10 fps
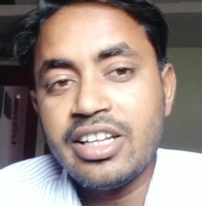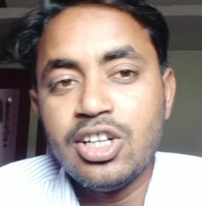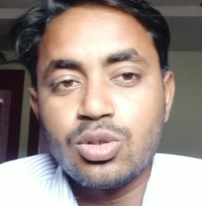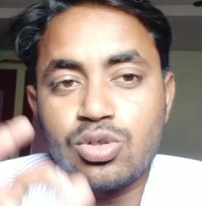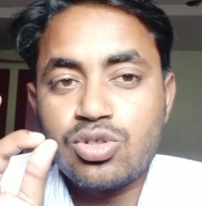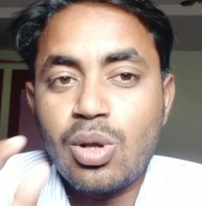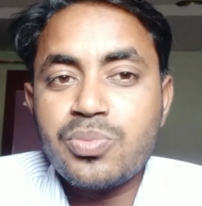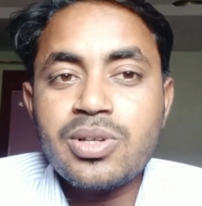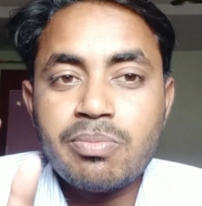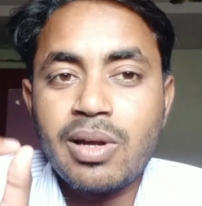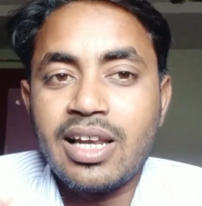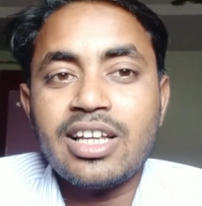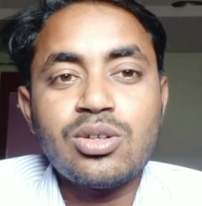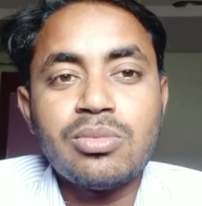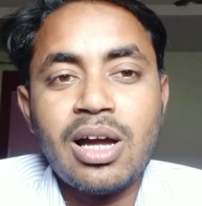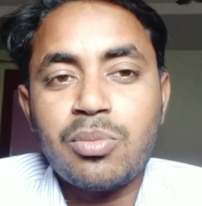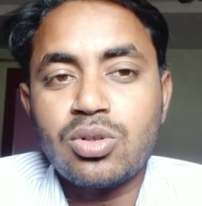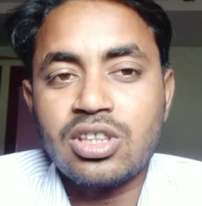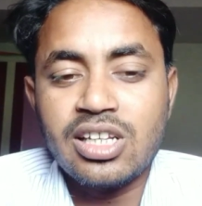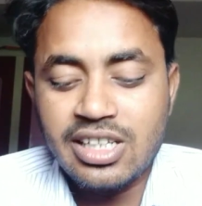तो सबसे पहला जो मैं आपको
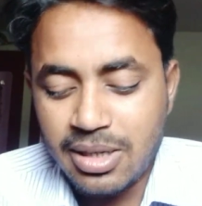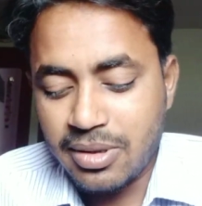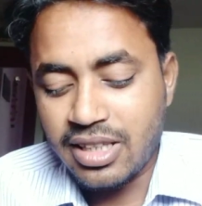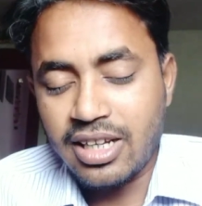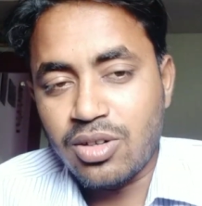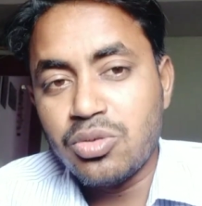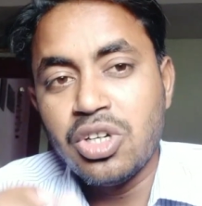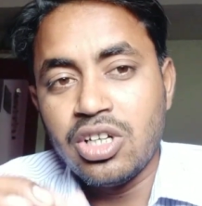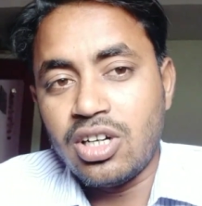तरीका बता रहा हूं